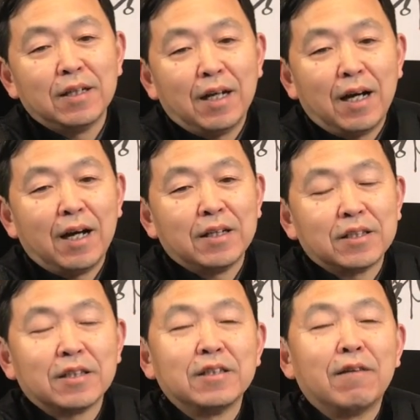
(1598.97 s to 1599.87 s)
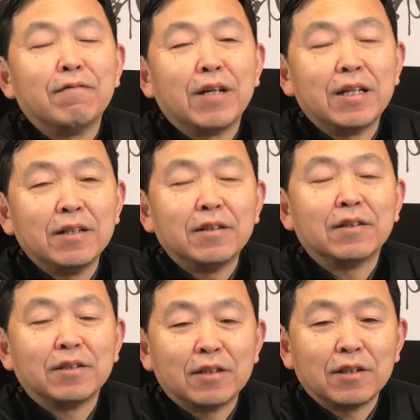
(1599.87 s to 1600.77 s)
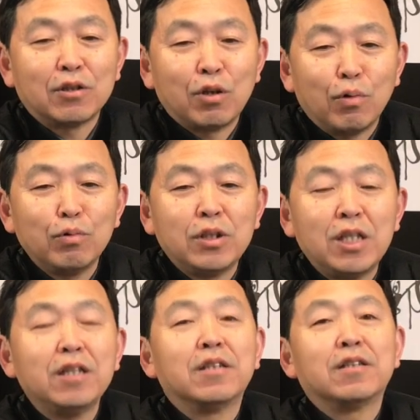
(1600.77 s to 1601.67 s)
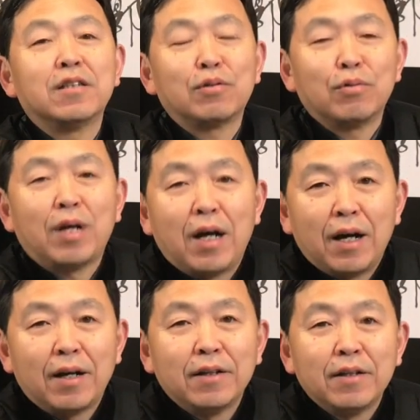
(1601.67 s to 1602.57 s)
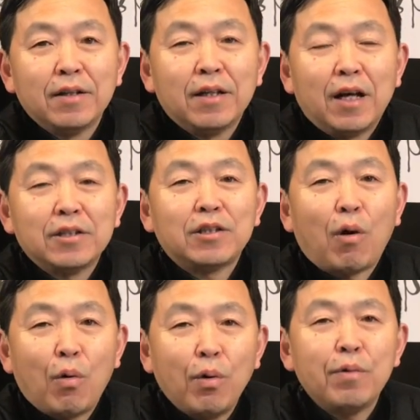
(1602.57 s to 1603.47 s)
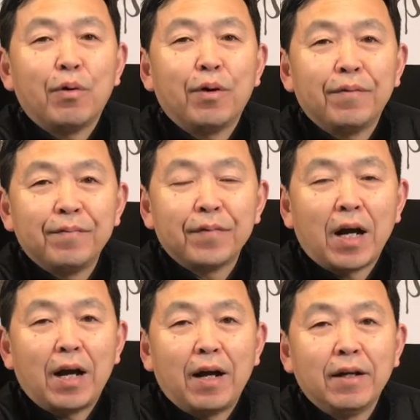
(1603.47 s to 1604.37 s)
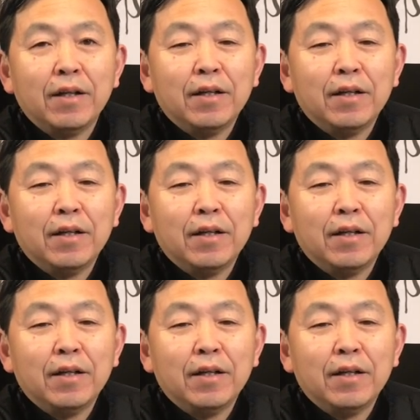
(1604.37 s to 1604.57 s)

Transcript: 啊这个人为乐的这个重庆的这种啊啊小混混啊，